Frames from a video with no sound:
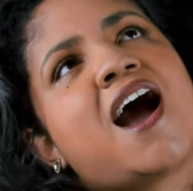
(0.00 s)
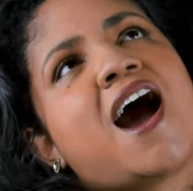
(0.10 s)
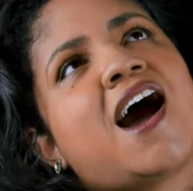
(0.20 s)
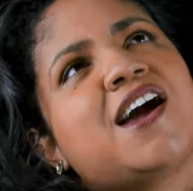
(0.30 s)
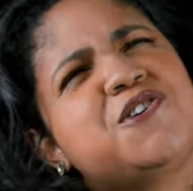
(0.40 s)

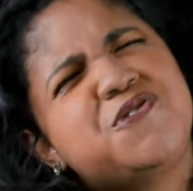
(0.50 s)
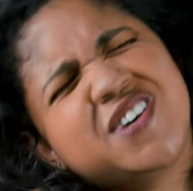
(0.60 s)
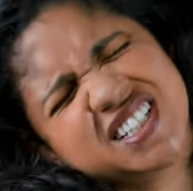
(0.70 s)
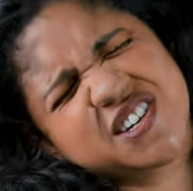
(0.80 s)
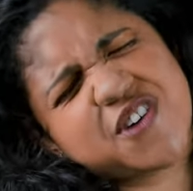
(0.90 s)
Aí
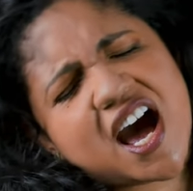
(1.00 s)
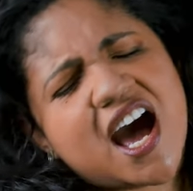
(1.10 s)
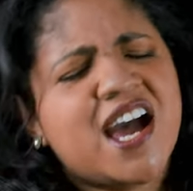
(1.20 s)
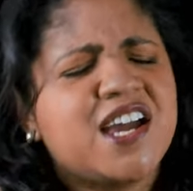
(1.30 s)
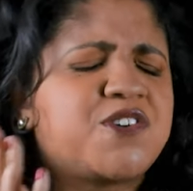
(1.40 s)
conversa
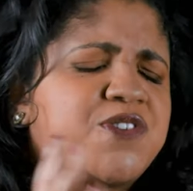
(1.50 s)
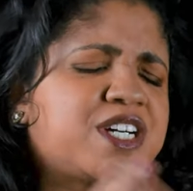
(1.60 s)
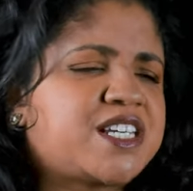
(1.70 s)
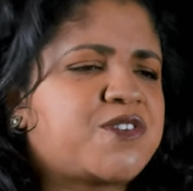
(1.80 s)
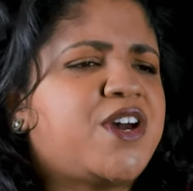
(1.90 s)
vai,
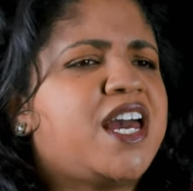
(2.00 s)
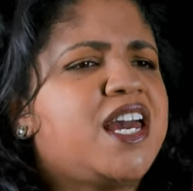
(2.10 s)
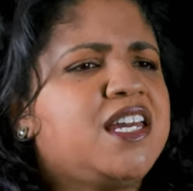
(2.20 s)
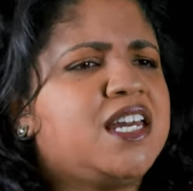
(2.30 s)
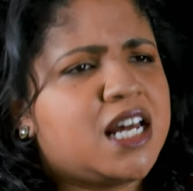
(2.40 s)
conversa
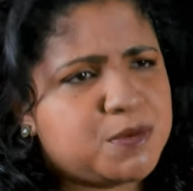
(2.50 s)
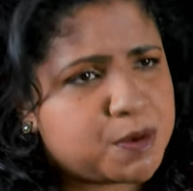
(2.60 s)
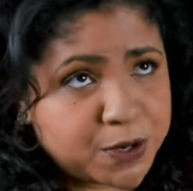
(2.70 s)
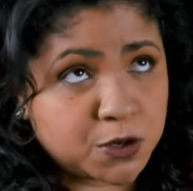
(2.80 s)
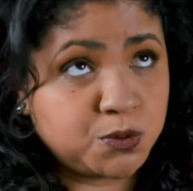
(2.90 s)
vem. Ele me
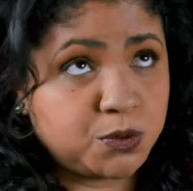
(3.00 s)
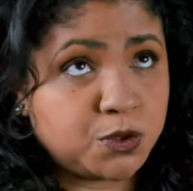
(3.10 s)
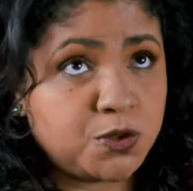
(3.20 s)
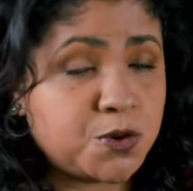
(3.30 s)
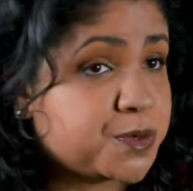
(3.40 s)

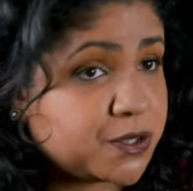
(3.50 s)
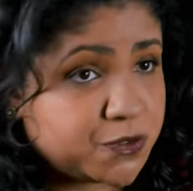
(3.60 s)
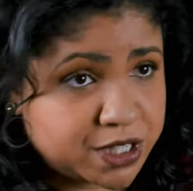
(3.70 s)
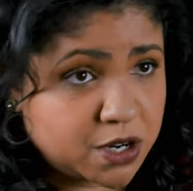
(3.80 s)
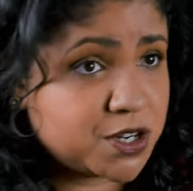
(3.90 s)
perguntou como se
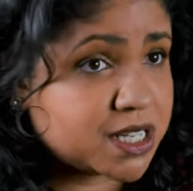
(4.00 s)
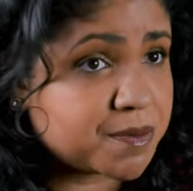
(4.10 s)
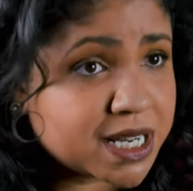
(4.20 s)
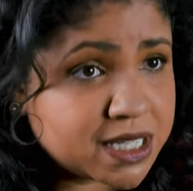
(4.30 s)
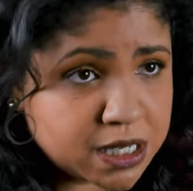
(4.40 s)
fosse a coisa
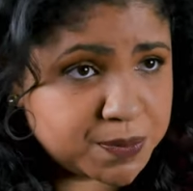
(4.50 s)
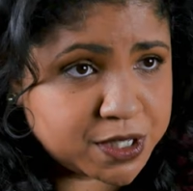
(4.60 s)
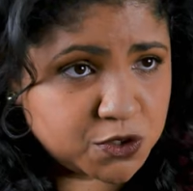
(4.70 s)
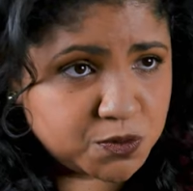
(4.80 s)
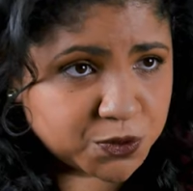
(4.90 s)
mais
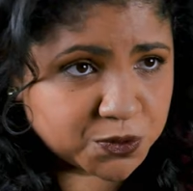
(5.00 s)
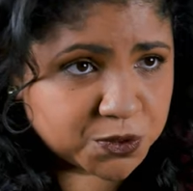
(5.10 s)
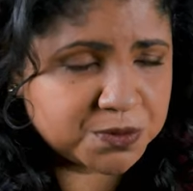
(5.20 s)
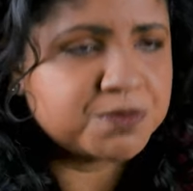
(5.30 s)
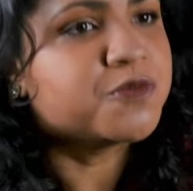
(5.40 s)
simples do mundo.
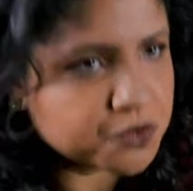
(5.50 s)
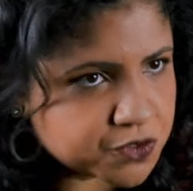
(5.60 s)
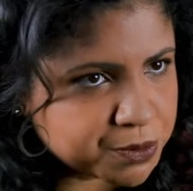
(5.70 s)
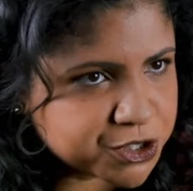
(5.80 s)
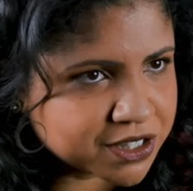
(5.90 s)

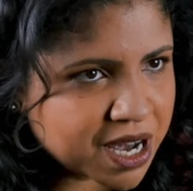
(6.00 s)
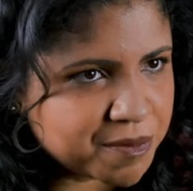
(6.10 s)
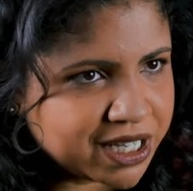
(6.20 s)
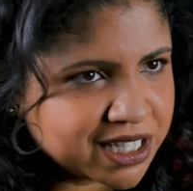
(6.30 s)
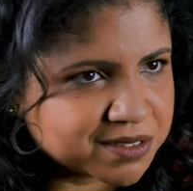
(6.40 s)
Vamos jantar
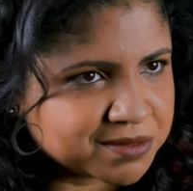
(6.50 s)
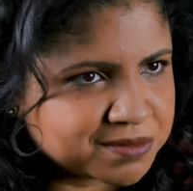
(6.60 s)
amanhã?